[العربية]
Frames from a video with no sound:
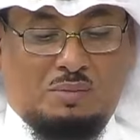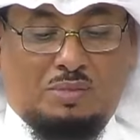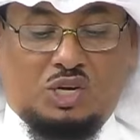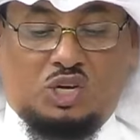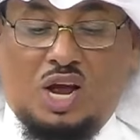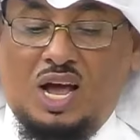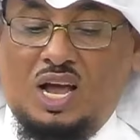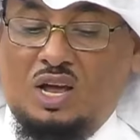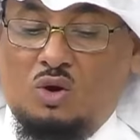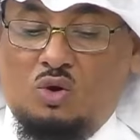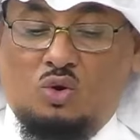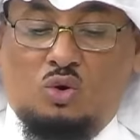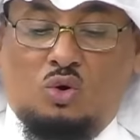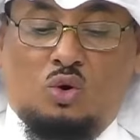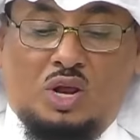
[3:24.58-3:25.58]
مشاعل
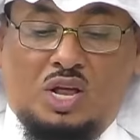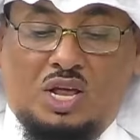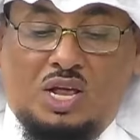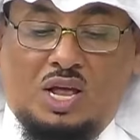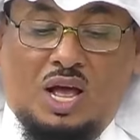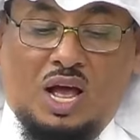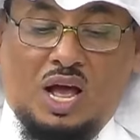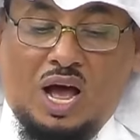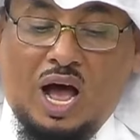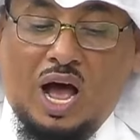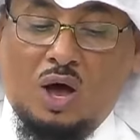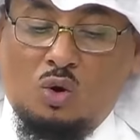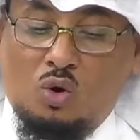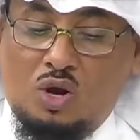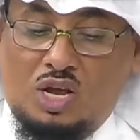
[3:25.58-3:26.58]
النور
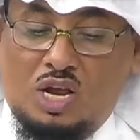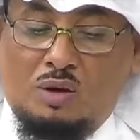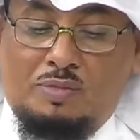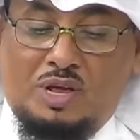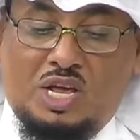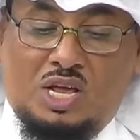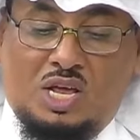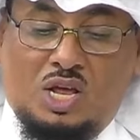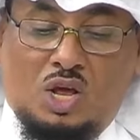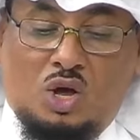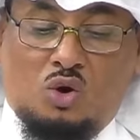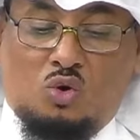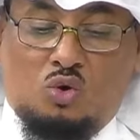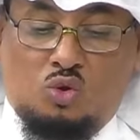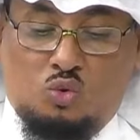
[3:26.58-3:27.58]
اهل العلم
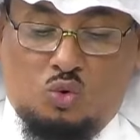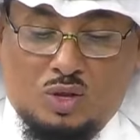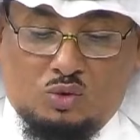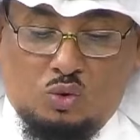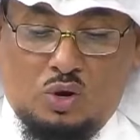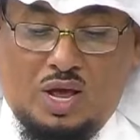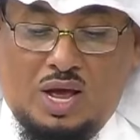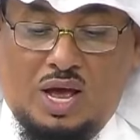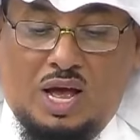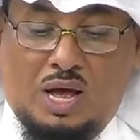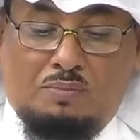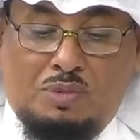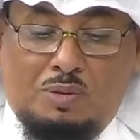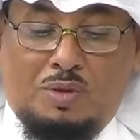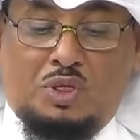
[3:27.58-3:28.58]
قدوتنا
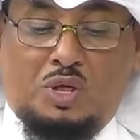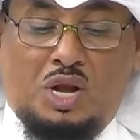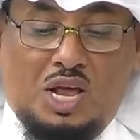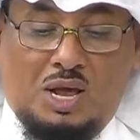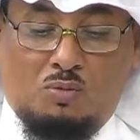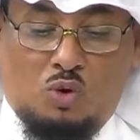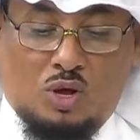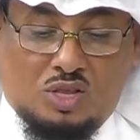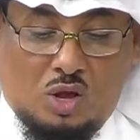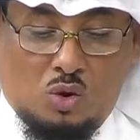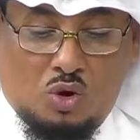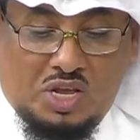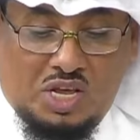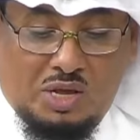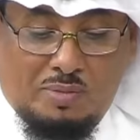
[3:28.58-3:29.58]
بمثلهم وطن
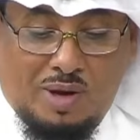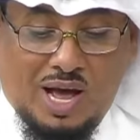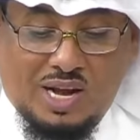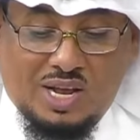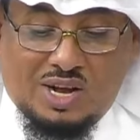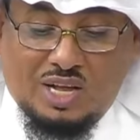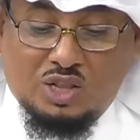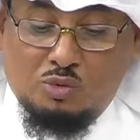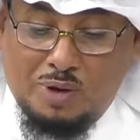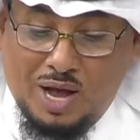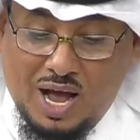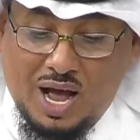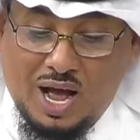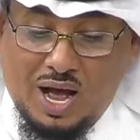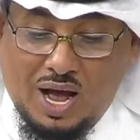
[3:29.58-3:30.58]
الايمان قد
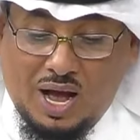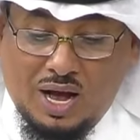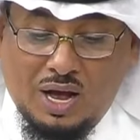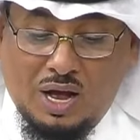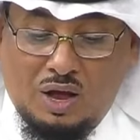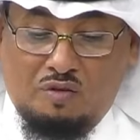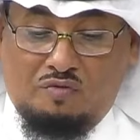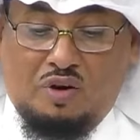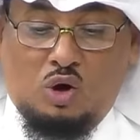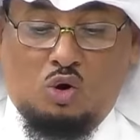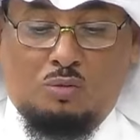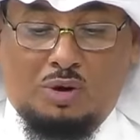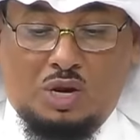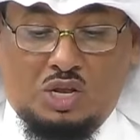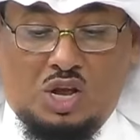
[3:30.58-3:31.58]
باها
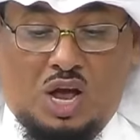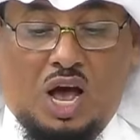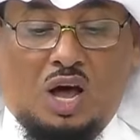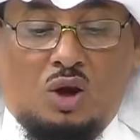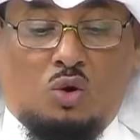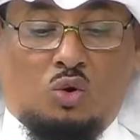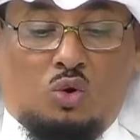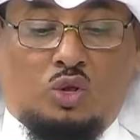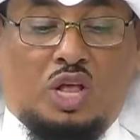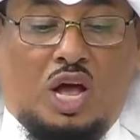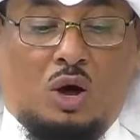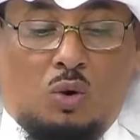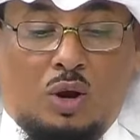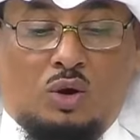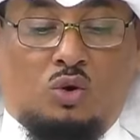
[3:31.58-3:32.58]
فهم رجال الهدى
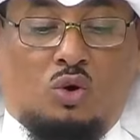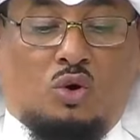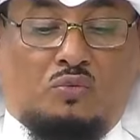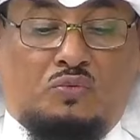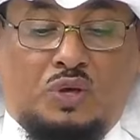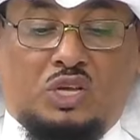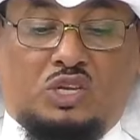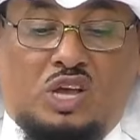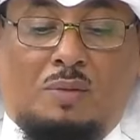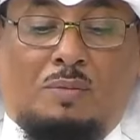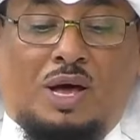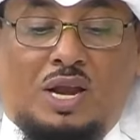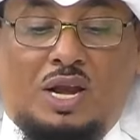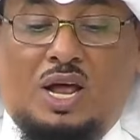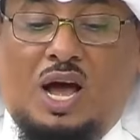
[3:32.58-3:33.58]
والنور في
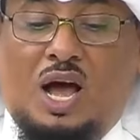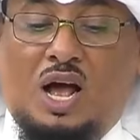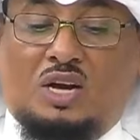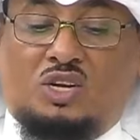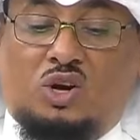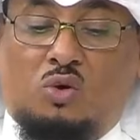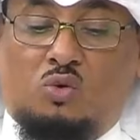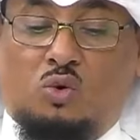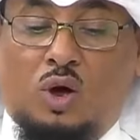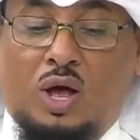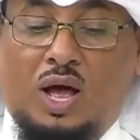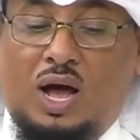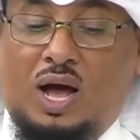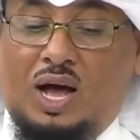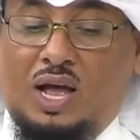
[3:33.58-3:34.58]
زمن عاشوا
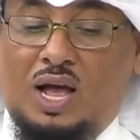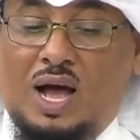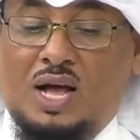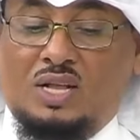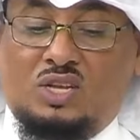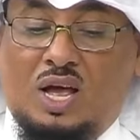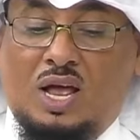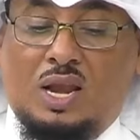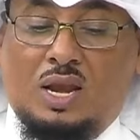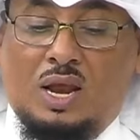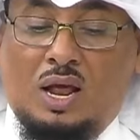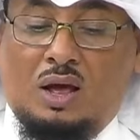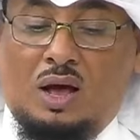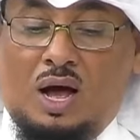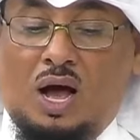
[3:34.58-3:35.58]
حياه
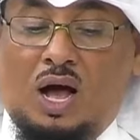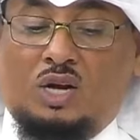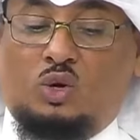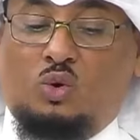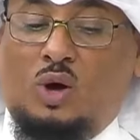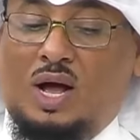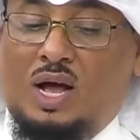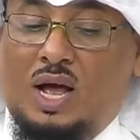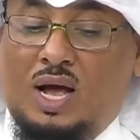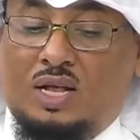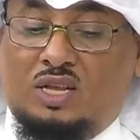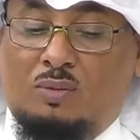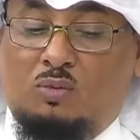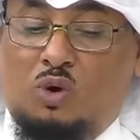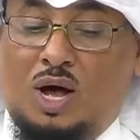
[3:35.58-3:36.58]
عاشوا
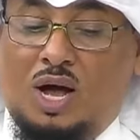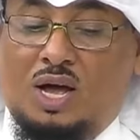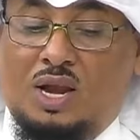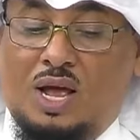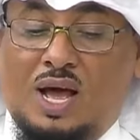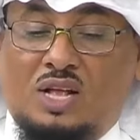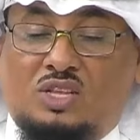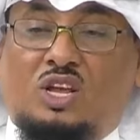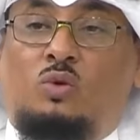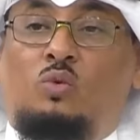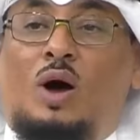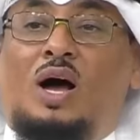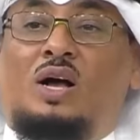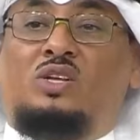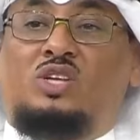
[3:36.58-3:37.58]
حياه معاناه
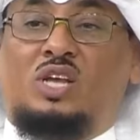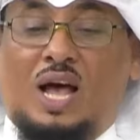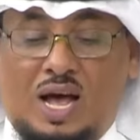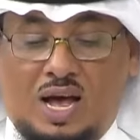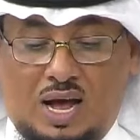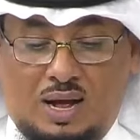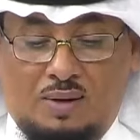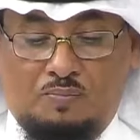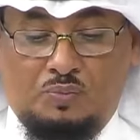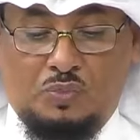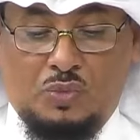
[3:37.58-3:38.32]
واقساها